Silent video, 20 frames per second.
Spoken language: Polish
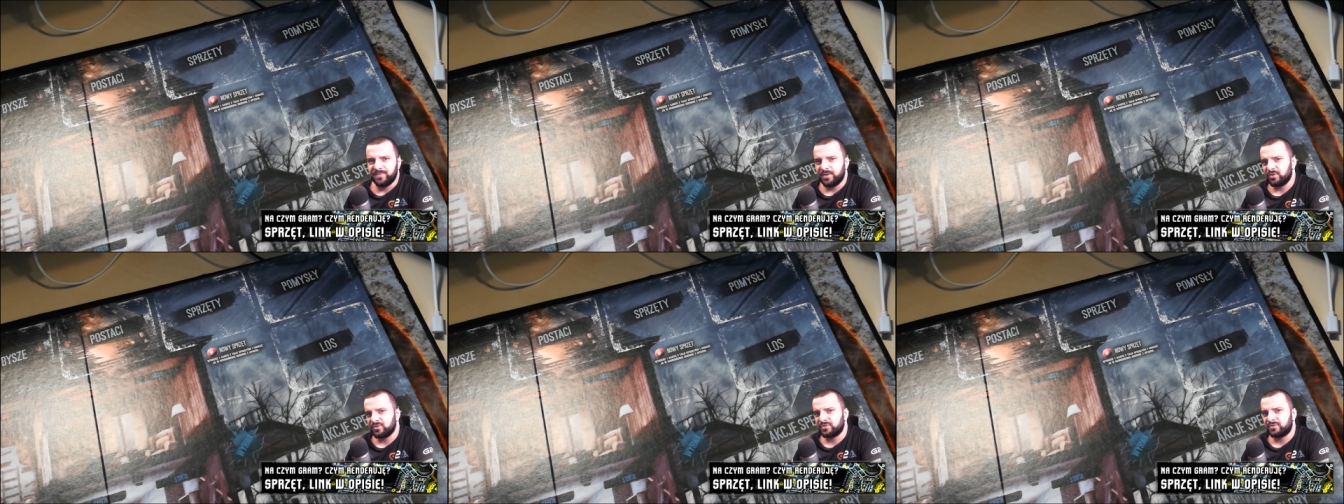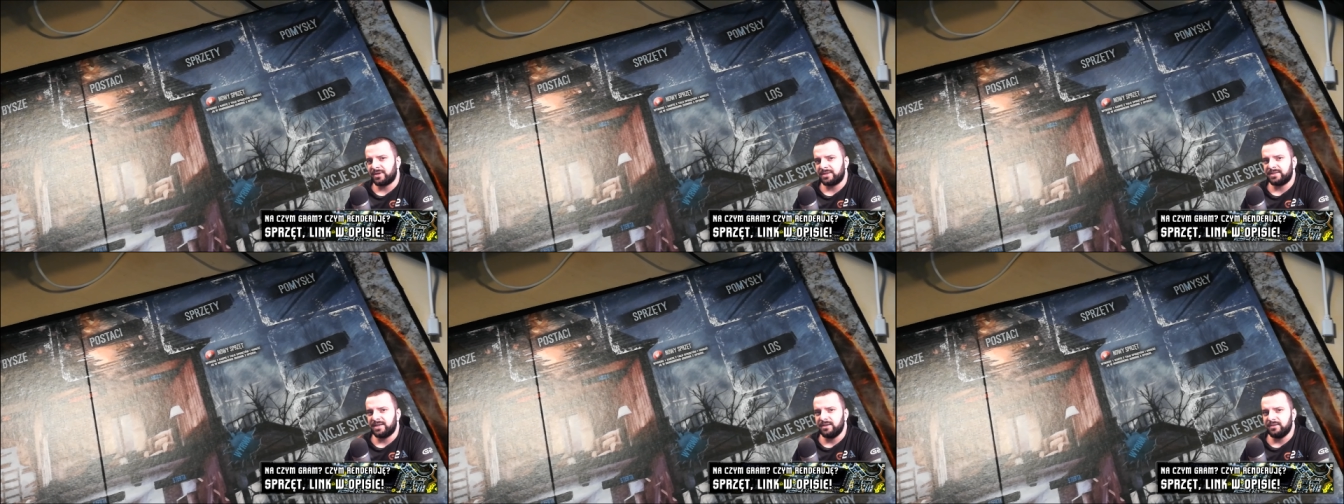
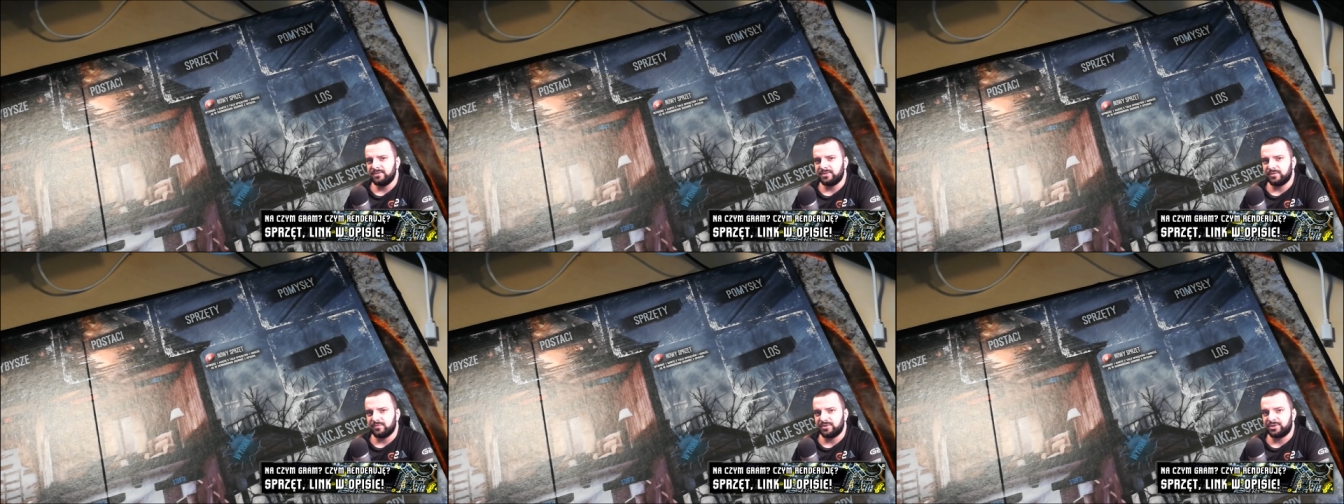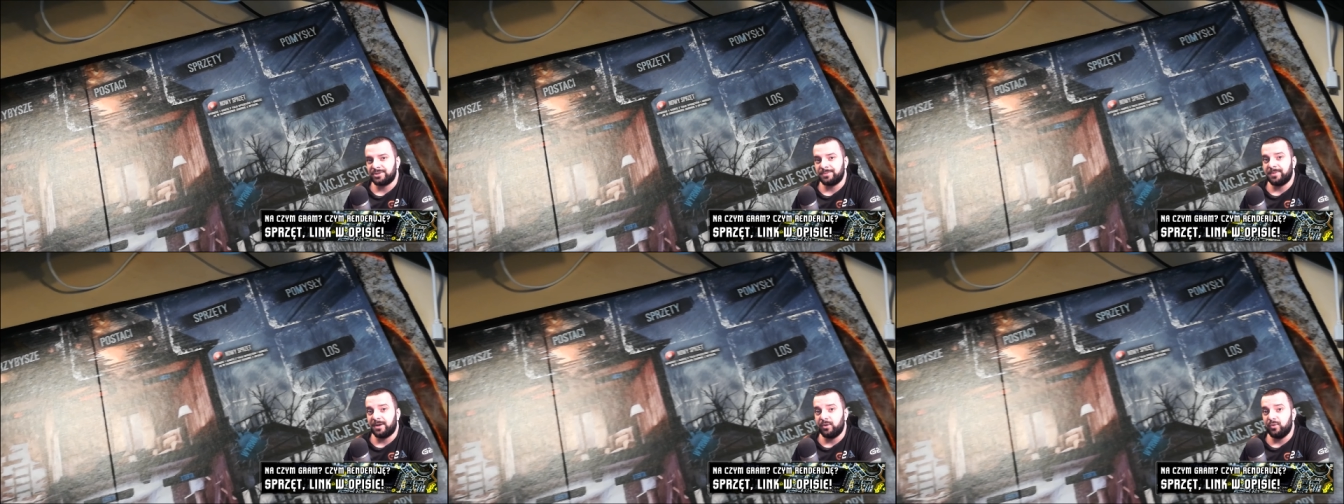rozkładając ją
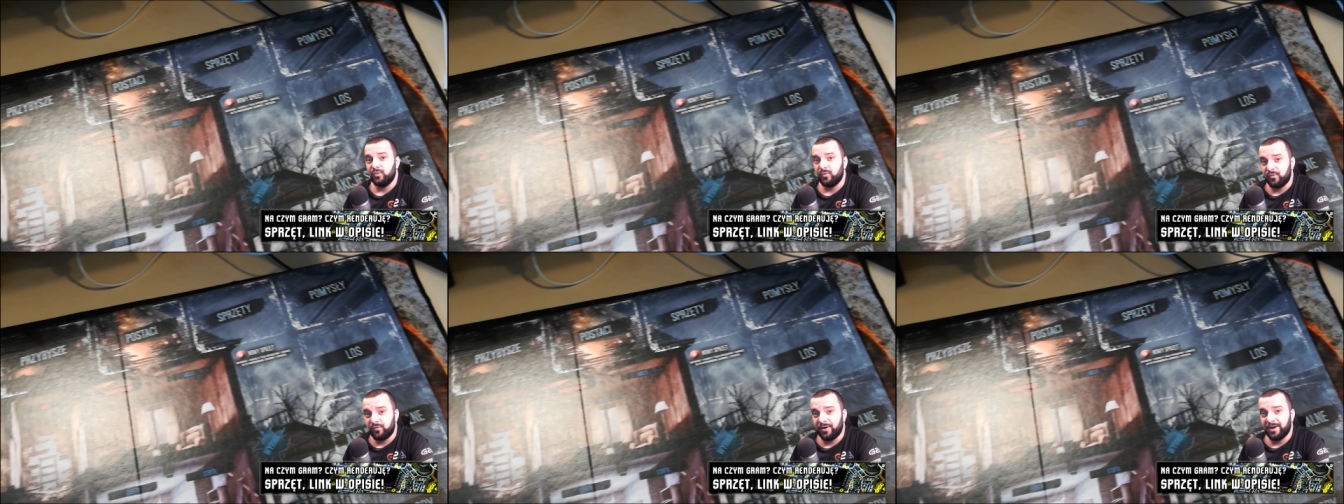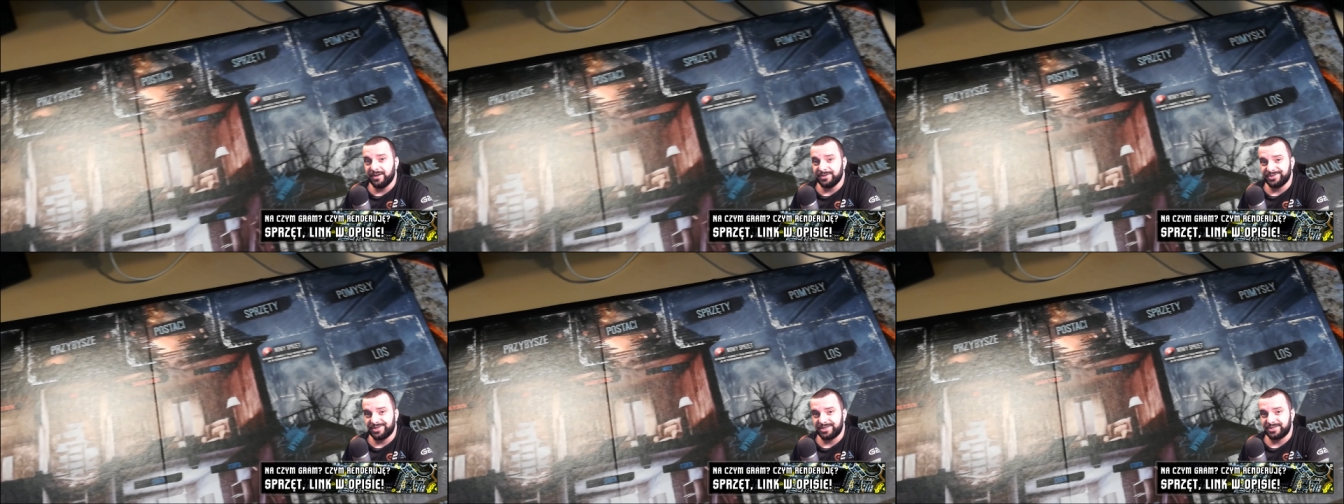trzeba
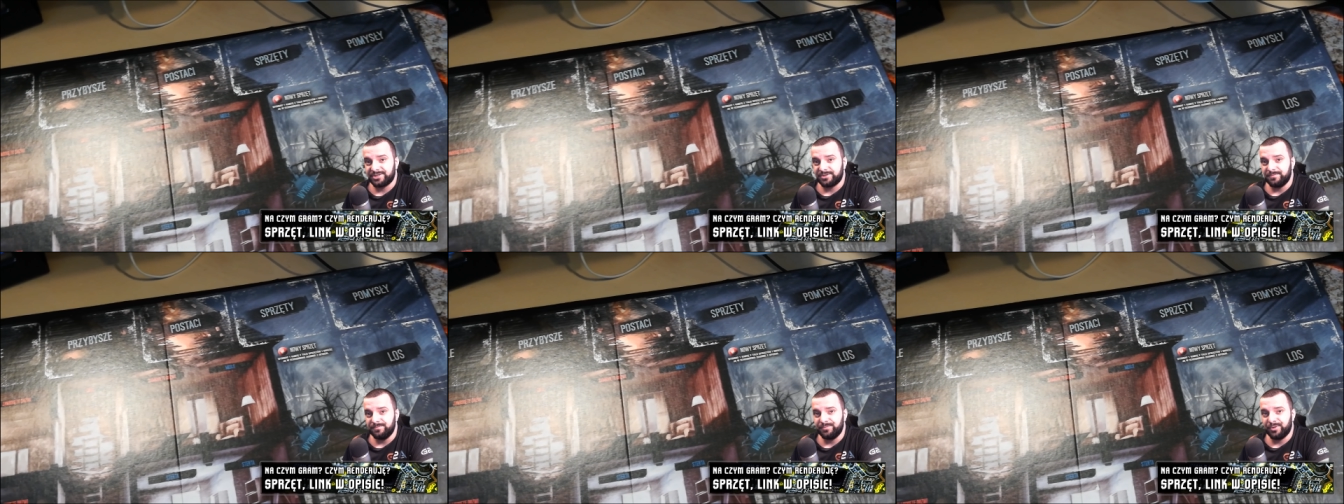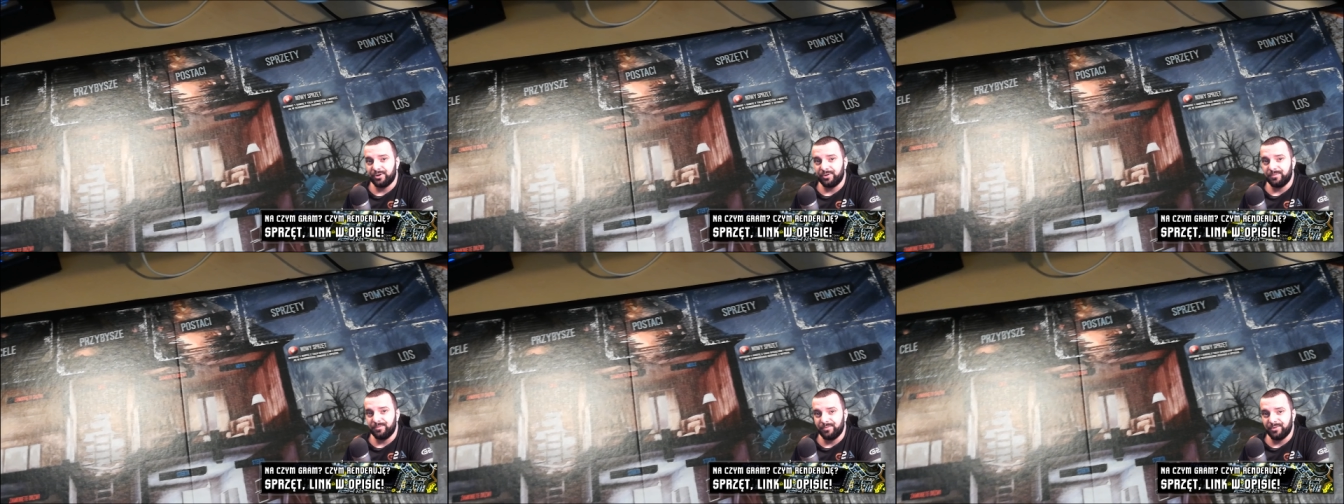uważać,
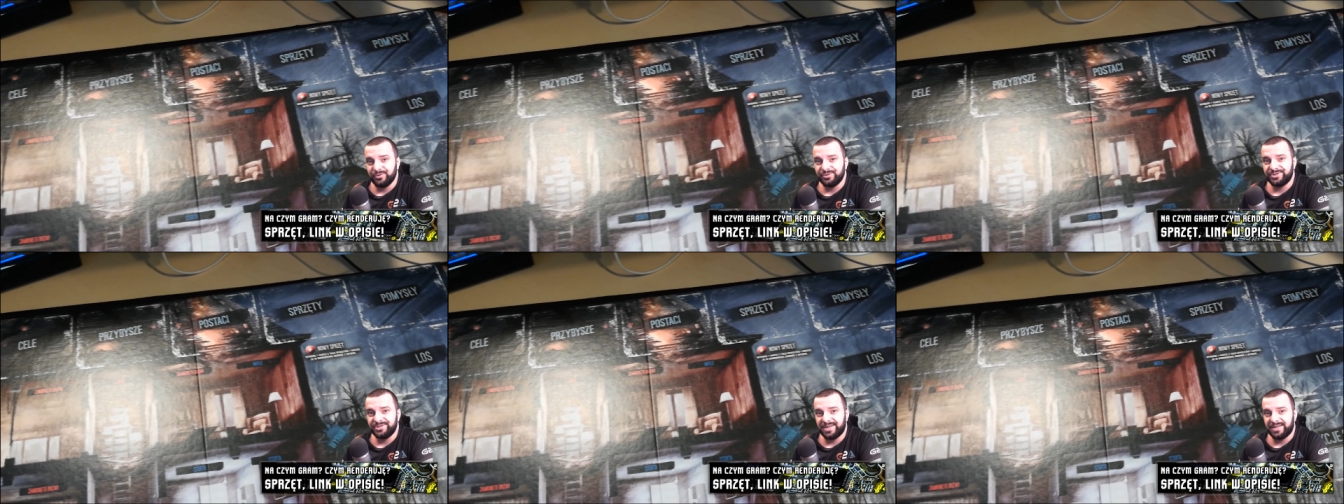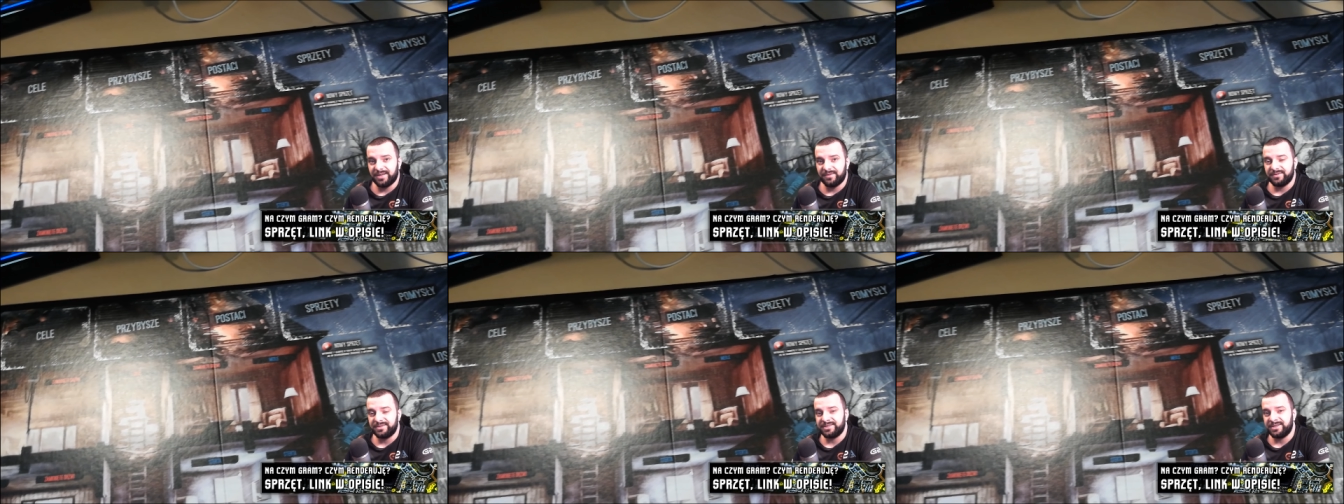bo można
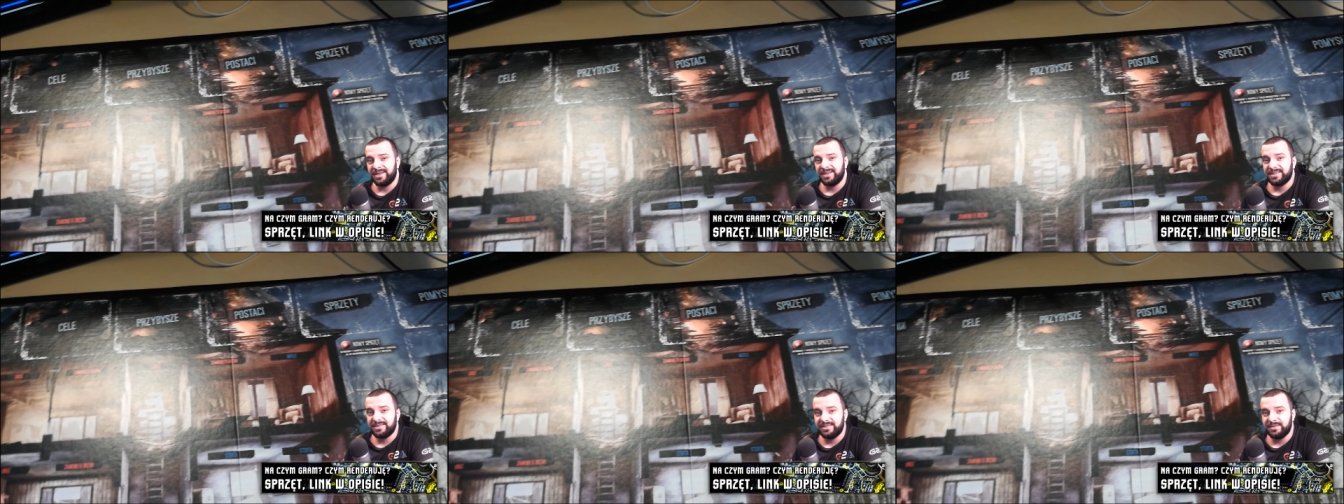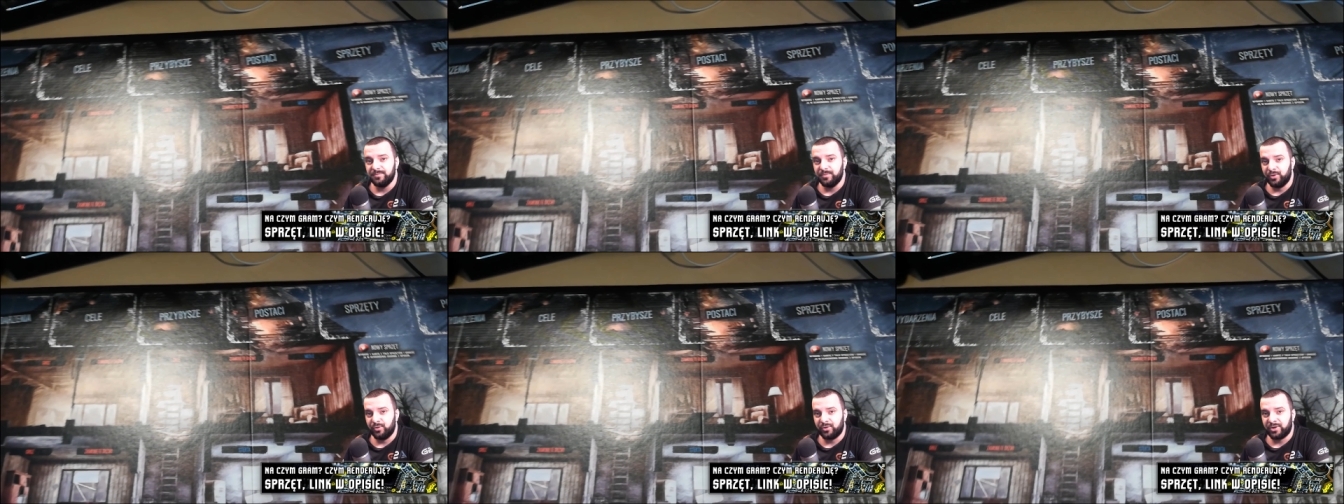nawet
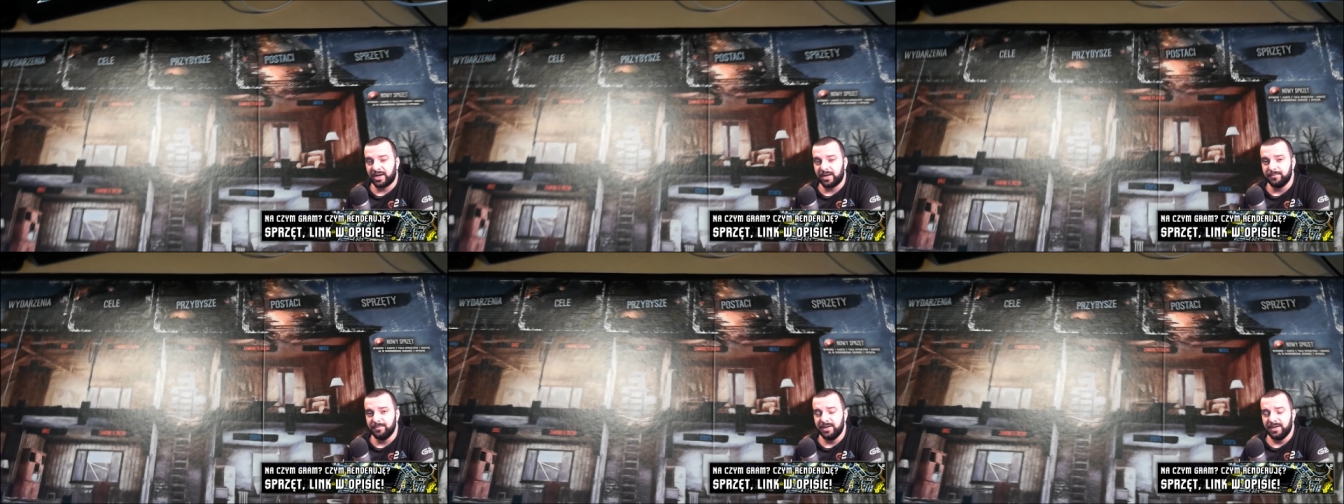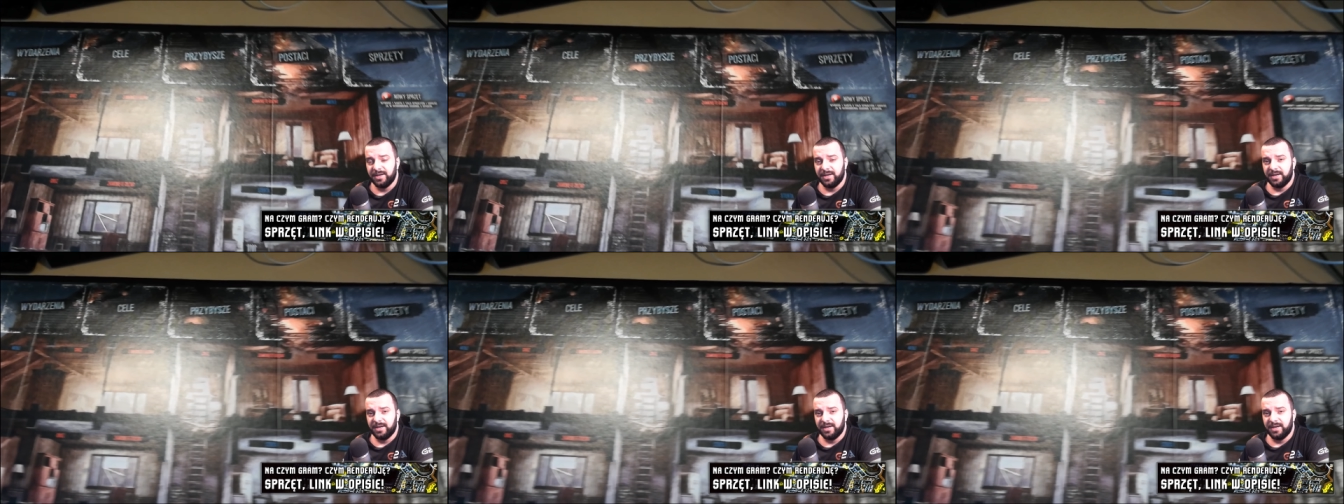lekkim ruchem,